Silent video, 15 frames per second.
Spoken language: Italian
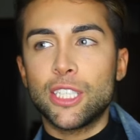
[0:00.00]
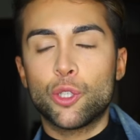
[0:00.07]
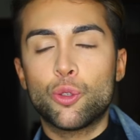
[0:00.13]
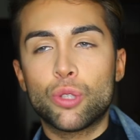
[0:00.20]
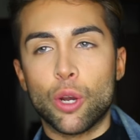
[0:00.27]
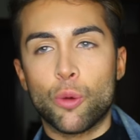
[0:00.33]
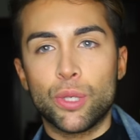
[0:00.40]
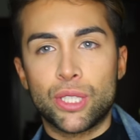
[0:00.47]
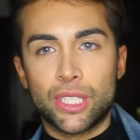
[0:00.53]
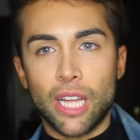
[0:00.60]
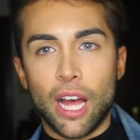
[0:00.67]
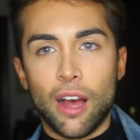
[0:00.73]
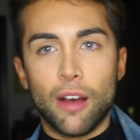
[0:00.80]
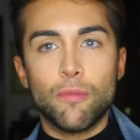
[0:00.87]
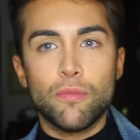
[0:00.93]
c'è tutta
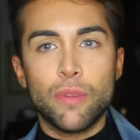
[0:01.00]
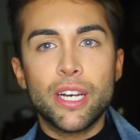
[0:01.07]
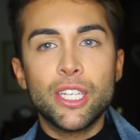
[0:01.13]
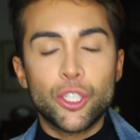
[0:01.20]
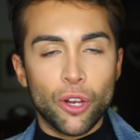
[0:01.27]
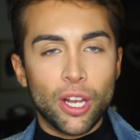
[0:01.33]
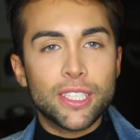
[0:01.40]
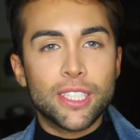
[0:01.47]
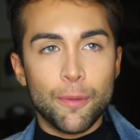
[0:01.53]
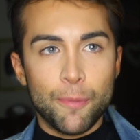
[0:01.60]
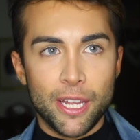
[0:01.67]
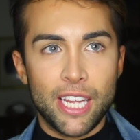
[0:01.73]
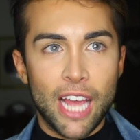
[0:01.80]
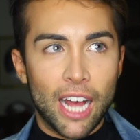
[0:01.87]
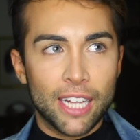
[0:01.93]
questa risonanza
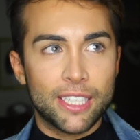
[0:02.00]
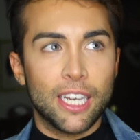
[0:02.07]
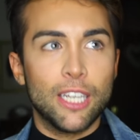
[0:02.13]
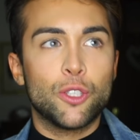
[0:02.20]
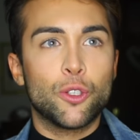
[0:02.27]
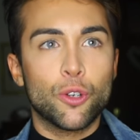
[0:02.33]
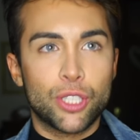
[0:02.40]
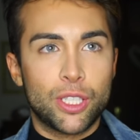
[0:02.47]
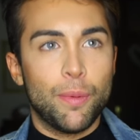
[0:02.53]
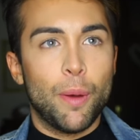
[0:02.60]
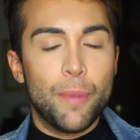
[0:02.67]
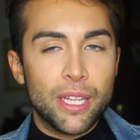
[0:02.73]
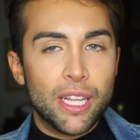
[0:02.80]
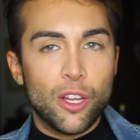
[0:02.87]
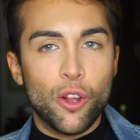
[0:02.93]
mediatica intorno a questi
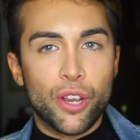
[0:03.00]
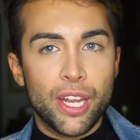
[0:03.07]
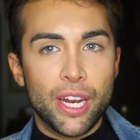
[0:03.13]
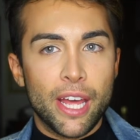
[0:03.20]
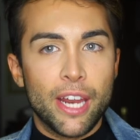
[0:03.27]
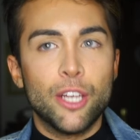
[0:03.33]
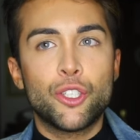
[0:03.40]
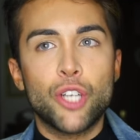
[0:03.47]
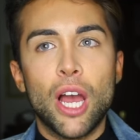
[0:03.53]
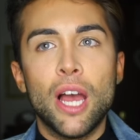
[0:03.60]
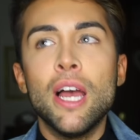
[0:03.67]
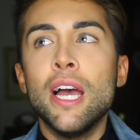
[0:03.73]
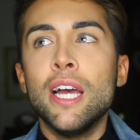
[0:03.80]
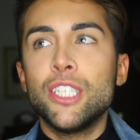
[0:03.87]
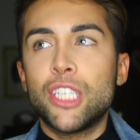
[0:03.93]
bambini dagli occhi neri?
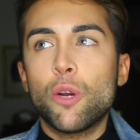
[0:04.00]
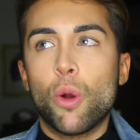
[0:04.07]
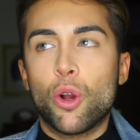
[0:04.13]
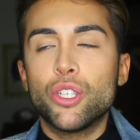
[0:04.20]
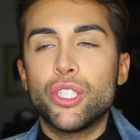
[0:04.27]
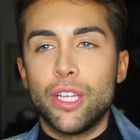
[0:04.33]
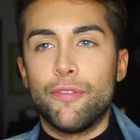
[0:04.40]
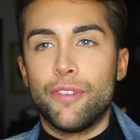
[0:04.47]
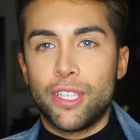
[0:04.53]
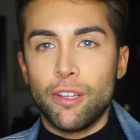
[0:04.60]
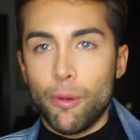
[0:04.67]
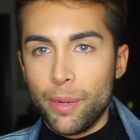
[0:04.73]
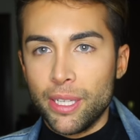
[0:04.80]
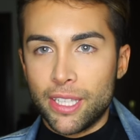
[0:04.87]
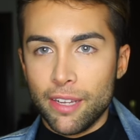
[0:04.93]
Cioè, c'è qualcosa di
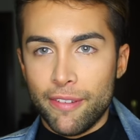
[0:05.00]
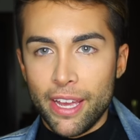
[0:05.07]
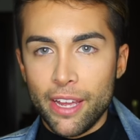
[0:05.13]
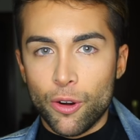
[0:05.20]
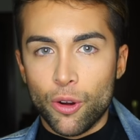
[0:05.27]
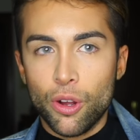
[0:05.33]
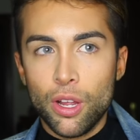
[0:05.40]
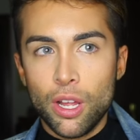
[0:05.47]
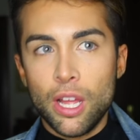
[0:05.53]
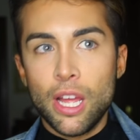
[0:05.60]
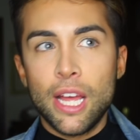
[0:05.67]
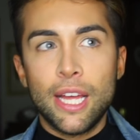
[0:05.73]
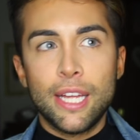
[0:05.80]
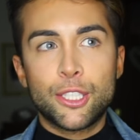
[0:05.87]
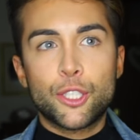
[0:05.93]
effettivamente vero?
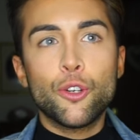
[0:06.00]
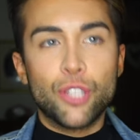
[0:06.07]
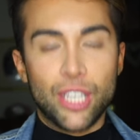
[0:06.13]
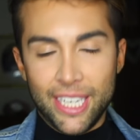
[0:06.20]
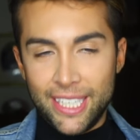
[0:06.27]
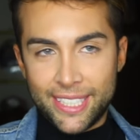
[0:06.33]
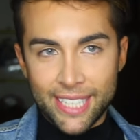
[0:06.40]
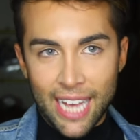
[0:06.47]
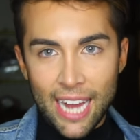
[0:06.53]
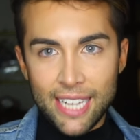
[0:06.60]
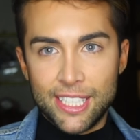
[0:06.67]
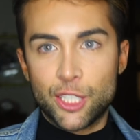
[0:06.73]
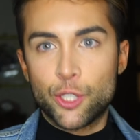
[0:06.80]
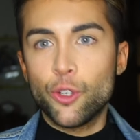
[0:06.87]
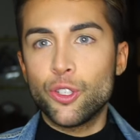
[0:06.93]
Sono degli
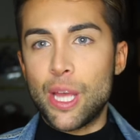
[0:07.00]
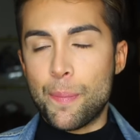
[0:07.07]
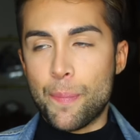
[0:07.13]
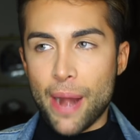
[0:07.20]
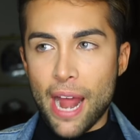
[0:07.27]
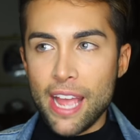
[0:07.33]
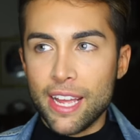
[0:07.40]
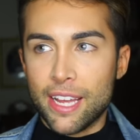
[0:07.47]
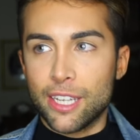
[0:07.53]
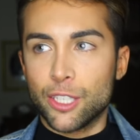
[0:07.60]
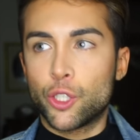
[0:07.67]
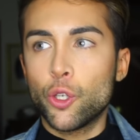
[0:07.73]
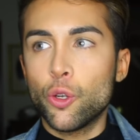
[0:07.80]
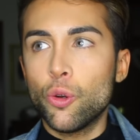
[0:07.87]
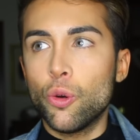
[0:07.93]
scherzi, sono dei prank,
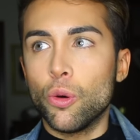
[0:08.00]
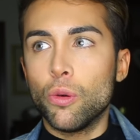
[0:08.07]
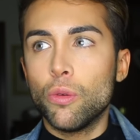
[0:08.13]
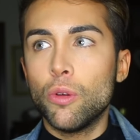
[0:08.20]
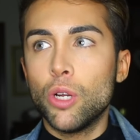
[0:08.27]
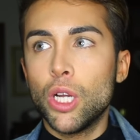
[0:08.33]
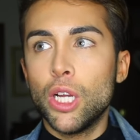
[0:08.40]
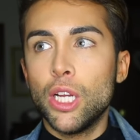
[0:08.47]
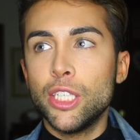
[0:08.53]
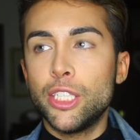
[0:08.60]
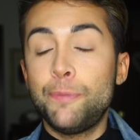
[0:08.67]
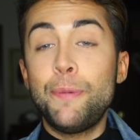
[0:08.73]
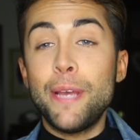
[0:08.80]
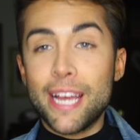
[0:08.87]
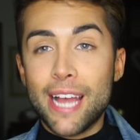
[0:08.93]
sono.
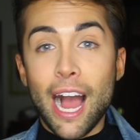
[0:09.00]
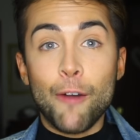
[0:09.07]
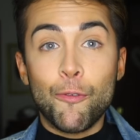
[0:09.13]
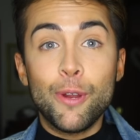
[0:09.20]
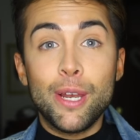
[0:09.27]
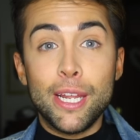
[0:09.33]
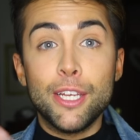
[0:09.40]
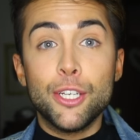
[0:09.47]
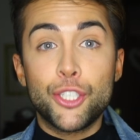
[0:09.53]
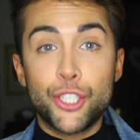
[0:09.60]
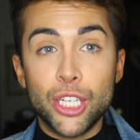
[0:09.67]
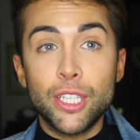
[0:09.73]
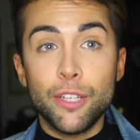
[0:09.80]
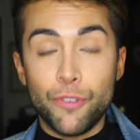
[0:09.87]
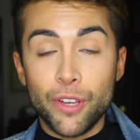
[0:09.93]
Spiegavoli
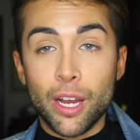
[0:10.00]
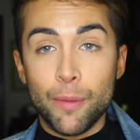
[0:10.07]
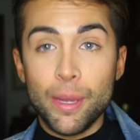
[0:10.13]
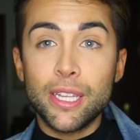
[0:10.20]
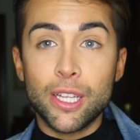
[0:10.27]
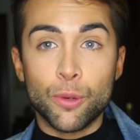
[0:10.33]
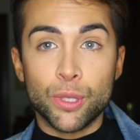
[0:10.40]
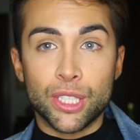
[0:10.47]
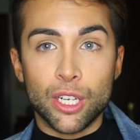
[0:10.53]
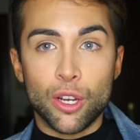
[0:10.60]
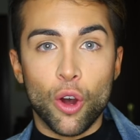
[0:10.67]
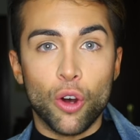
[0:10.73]
scientificamente queste